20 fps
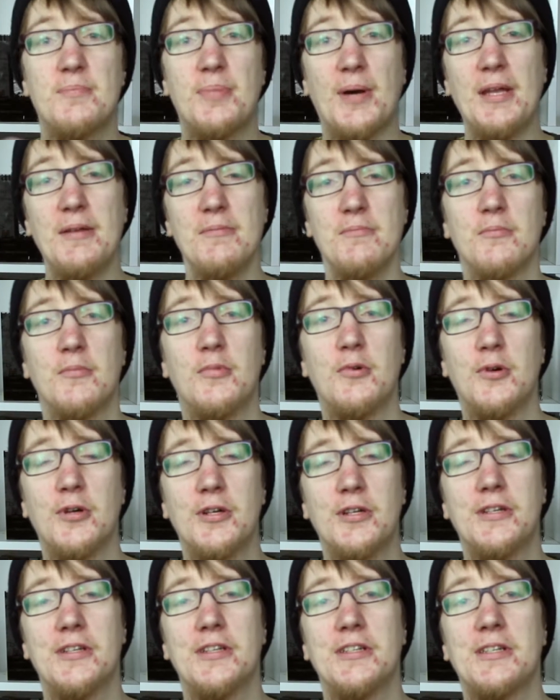
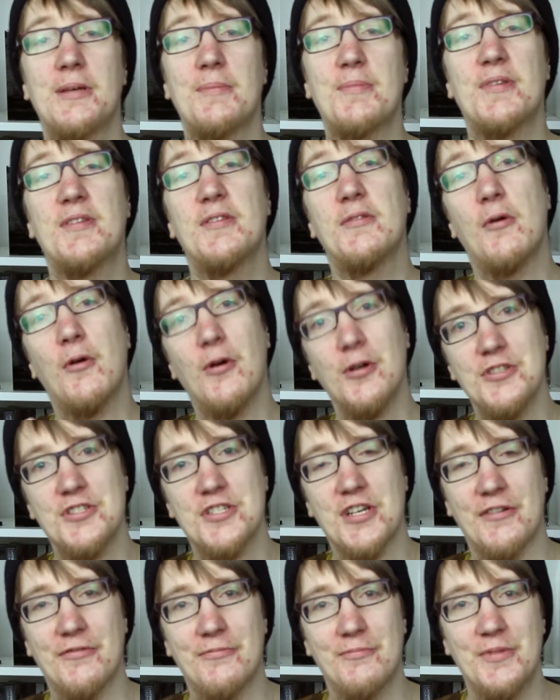Brandenburg gibt es eine
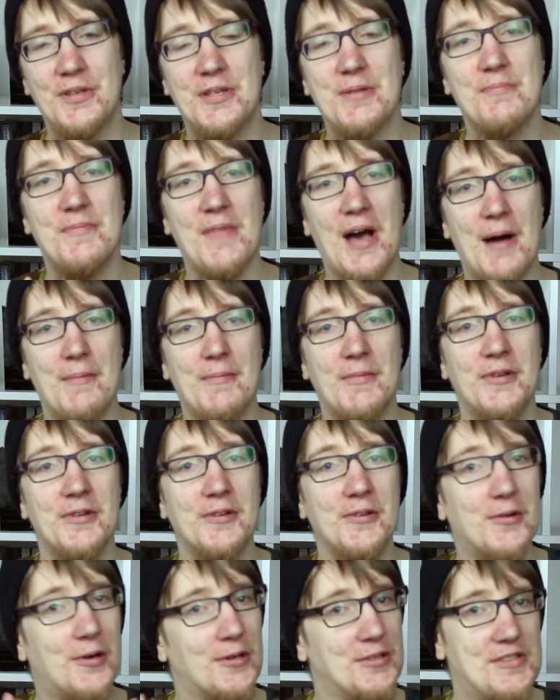Ortschaft mit dem Namen
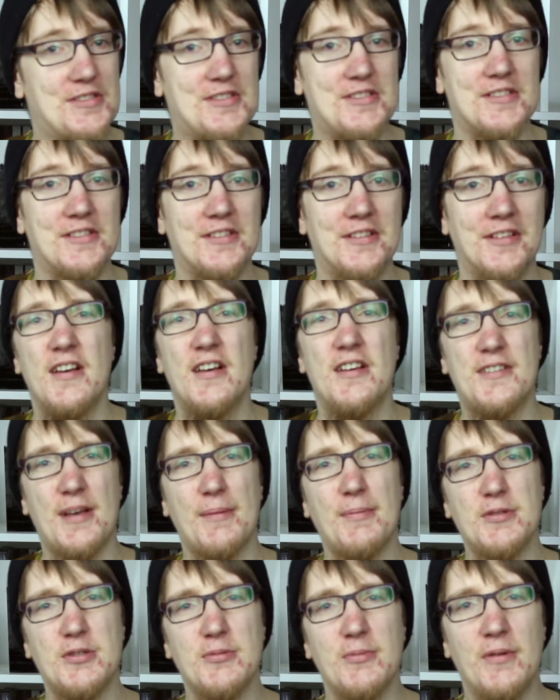Kotzen. Ich
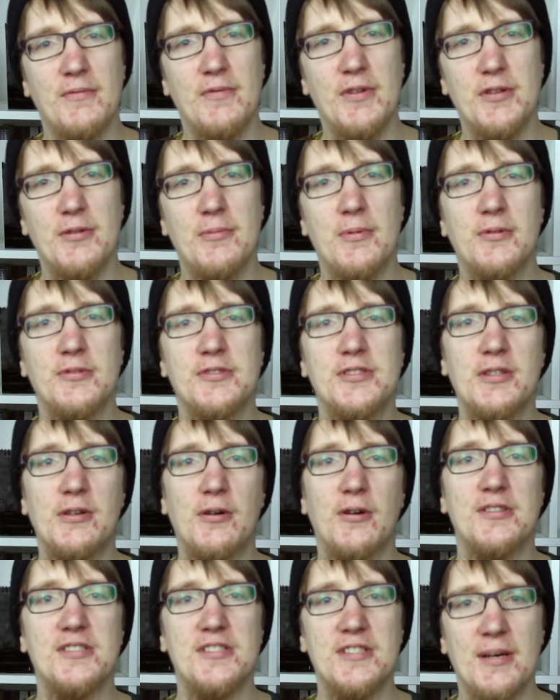habe auch schon mal ein Video über lustige
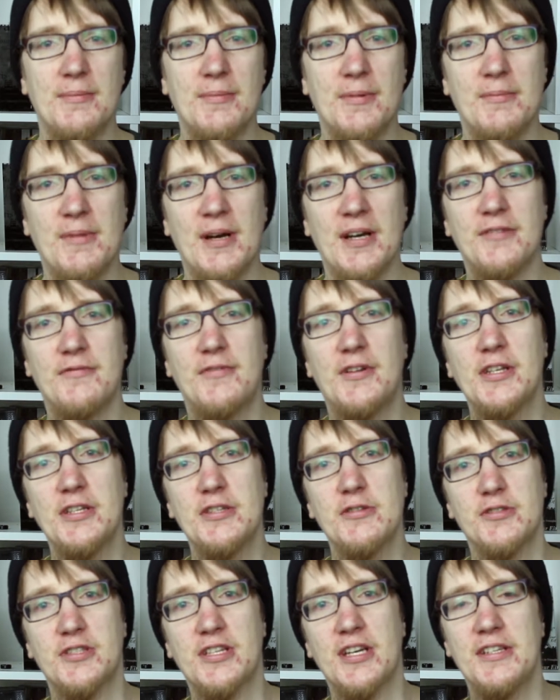Ortsnamen gemacht,
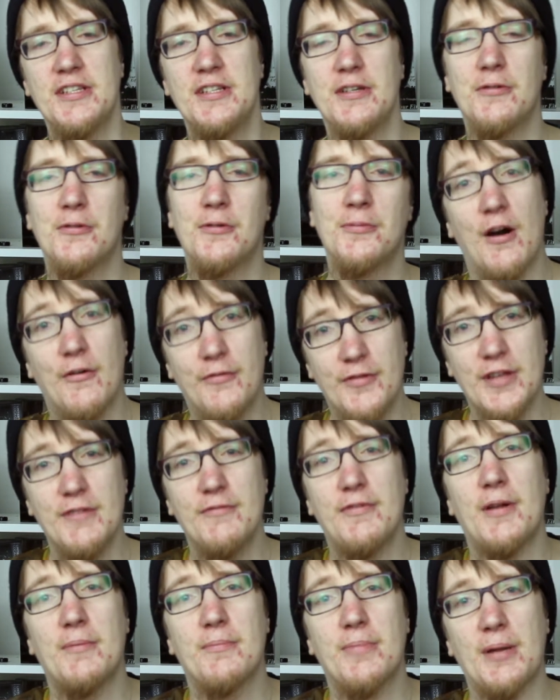verlinke ich euch gerne hier oben. Auf jeden
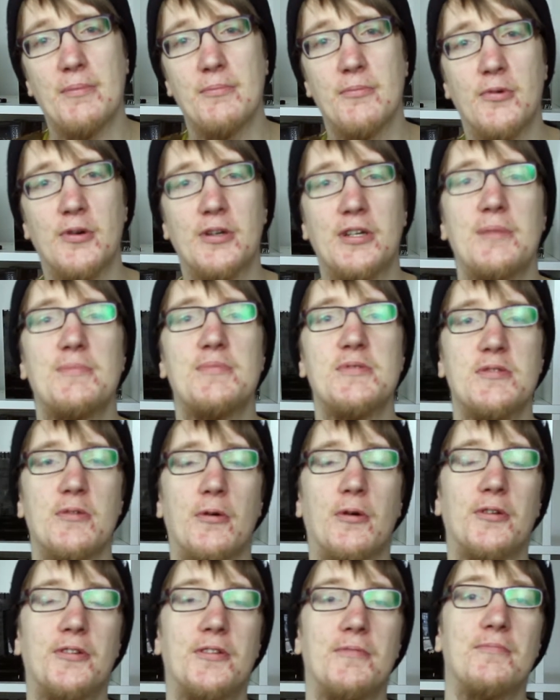Fall in Brandenburg gibt es einen
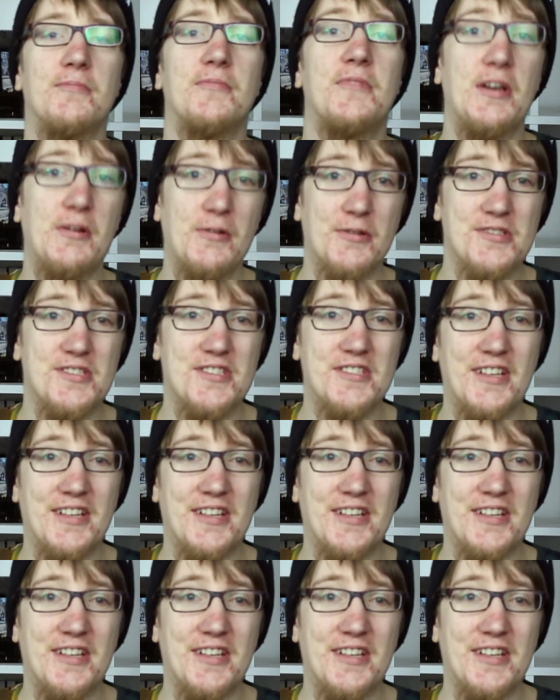Ort, der Kotzen